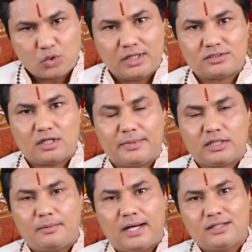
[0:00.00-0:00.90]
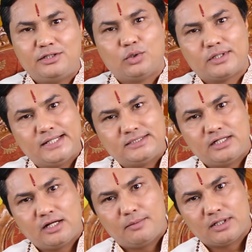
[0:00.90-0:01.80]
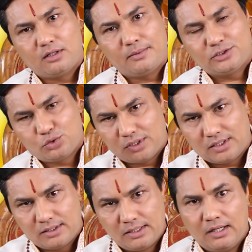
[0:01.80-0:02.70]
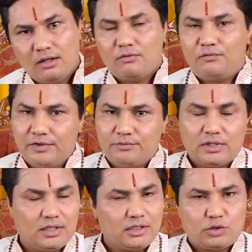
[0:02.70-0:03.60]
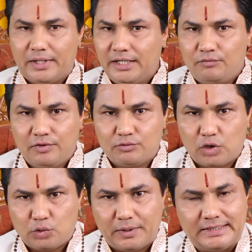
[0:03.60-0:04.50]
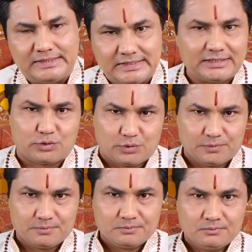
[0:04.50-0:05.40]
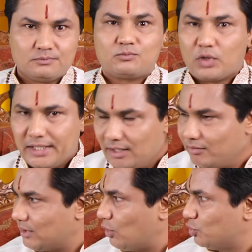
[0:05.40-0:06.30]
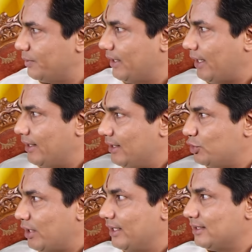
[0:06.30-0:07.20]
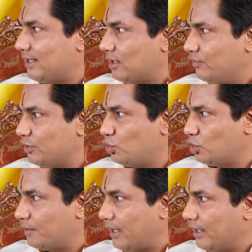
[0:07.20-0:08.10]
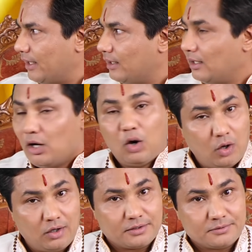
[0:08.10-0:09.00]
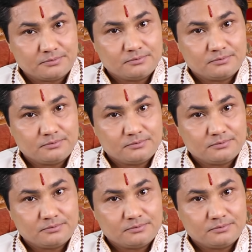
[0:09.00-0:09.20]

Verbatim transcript: गज का मतलब है हाथी और केसरी का मतलब है सोना फिफ्थ ट्वेंटी फिफ्थ और ट्वेंटी सिक्स को इलेवंथ हाउस में ये रहेंगे शनि के साथ विष दोष बनाएंगे और